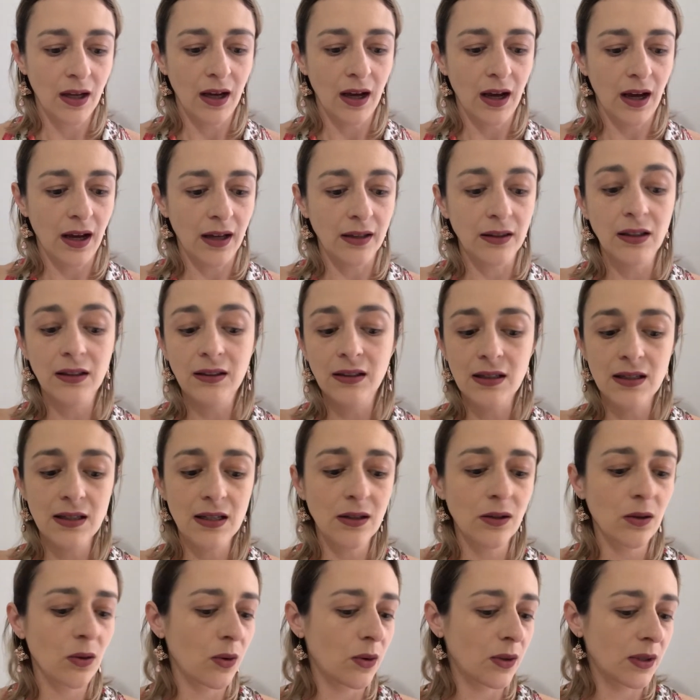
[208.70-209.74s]
uh, tantas
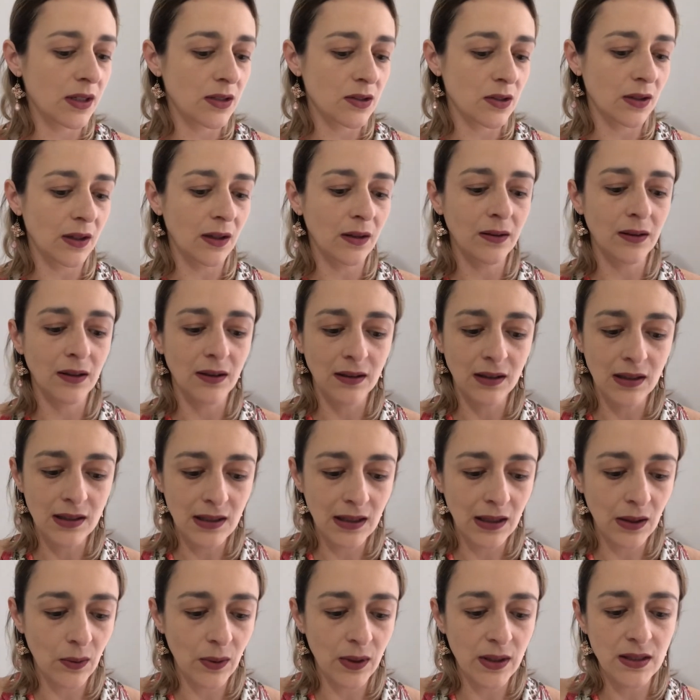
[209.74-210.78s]
cenouras, eu tenho tantas
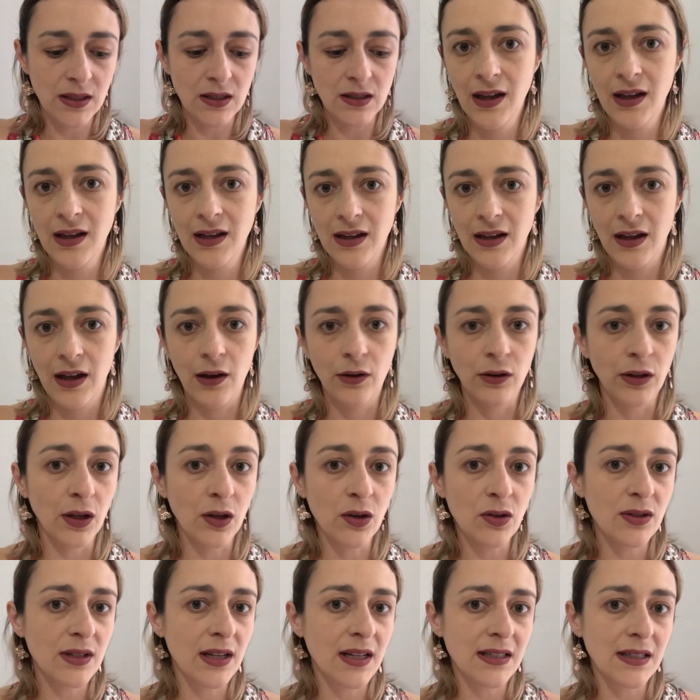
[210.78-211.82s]
linguiças. Eu tenho que
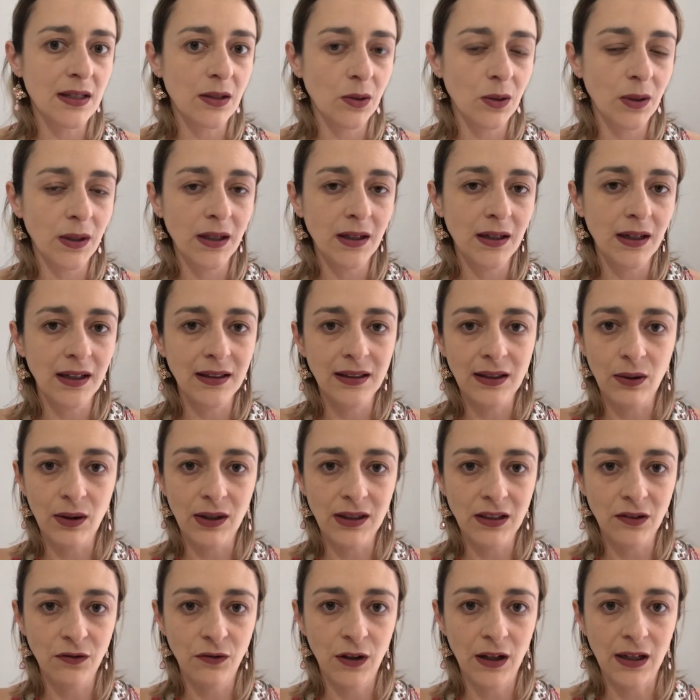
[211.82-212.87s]
usar a cenoura até
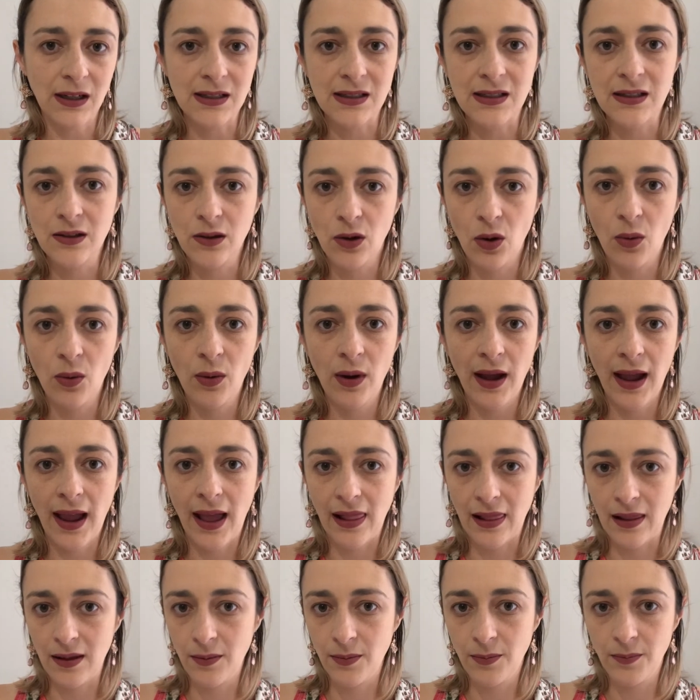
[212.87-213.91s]
quarta-feira, senão
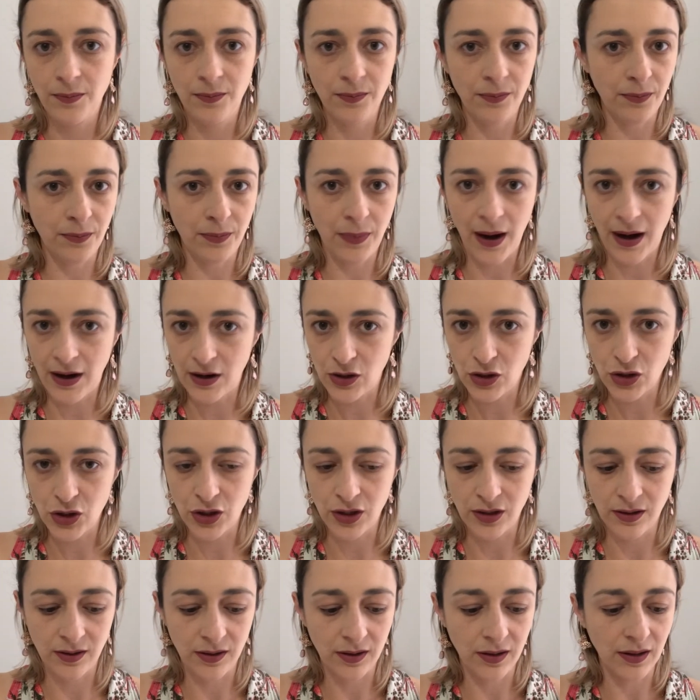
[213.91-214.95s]
ela
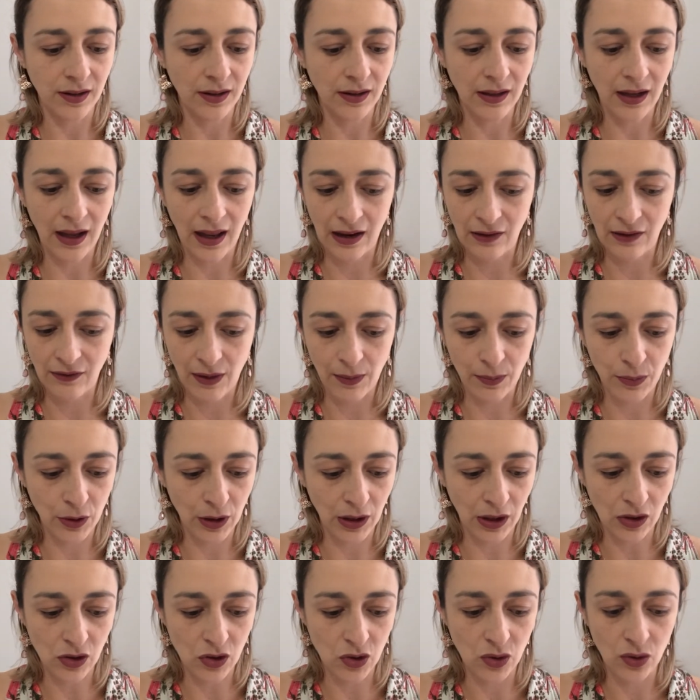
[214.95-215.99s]
perde, ela vai pro
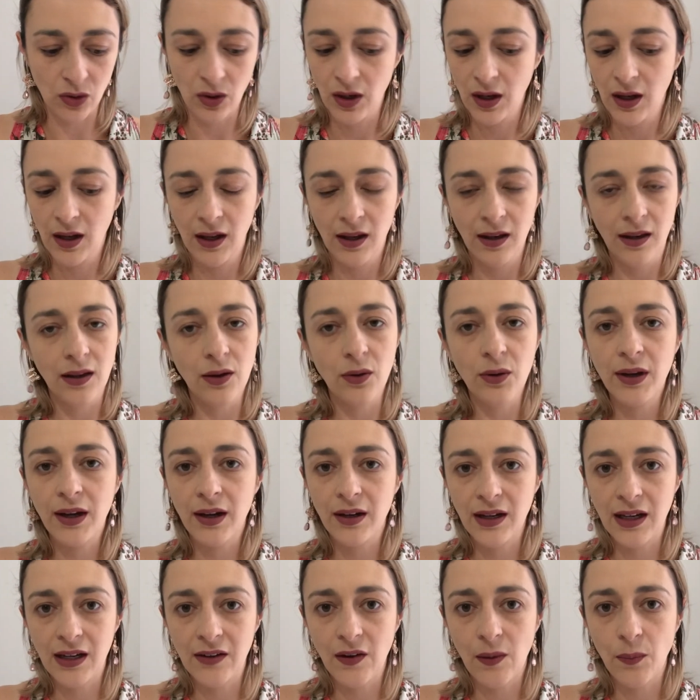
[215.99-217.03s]
lixo não quero
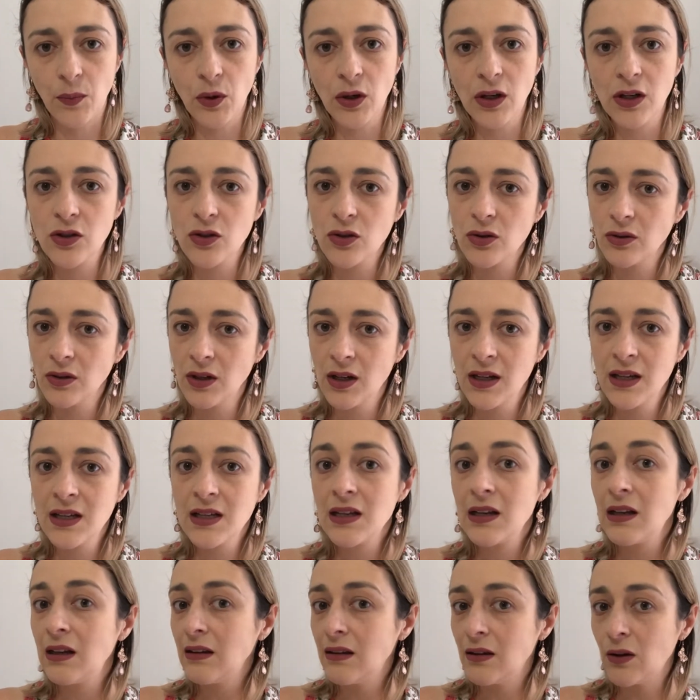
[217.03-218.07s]
que ela vá para o lixo,
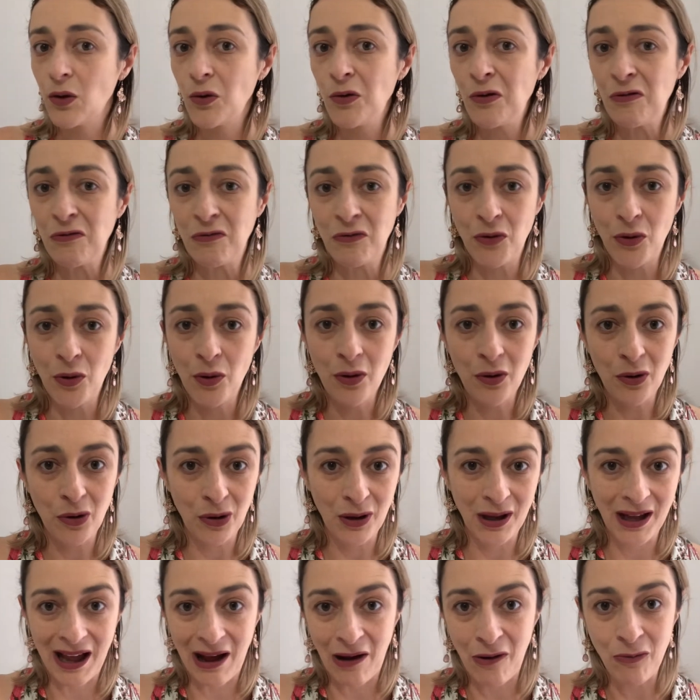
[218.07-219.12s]
então eu vou
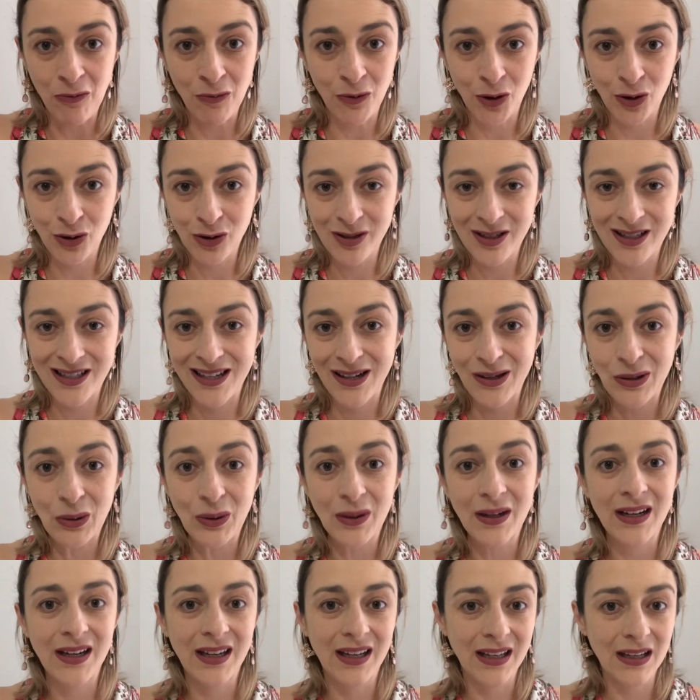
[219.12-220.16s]
colocar um bolo de cenoura
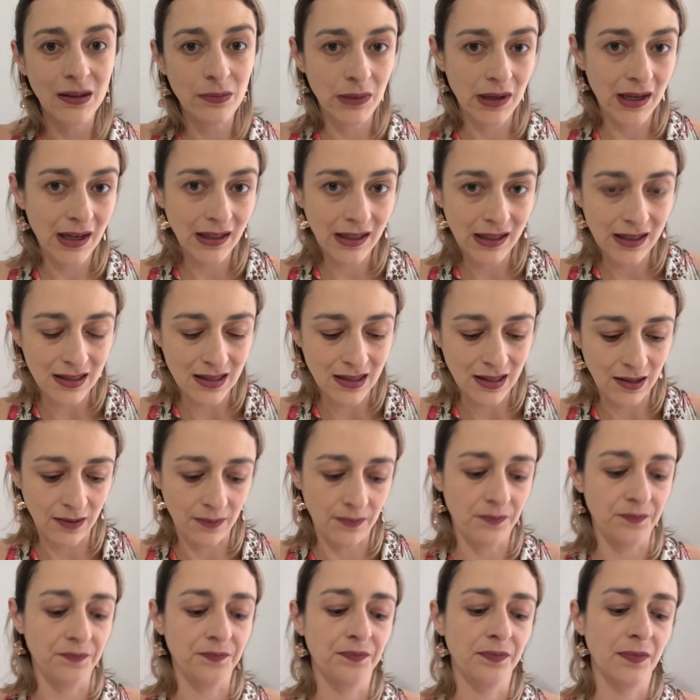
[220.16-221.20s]
aqui na minha lista.
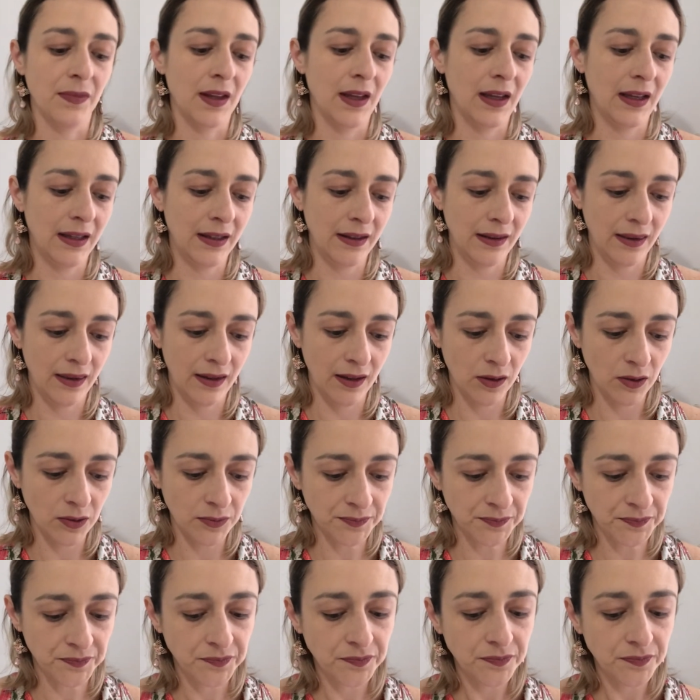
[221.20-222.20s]
Então,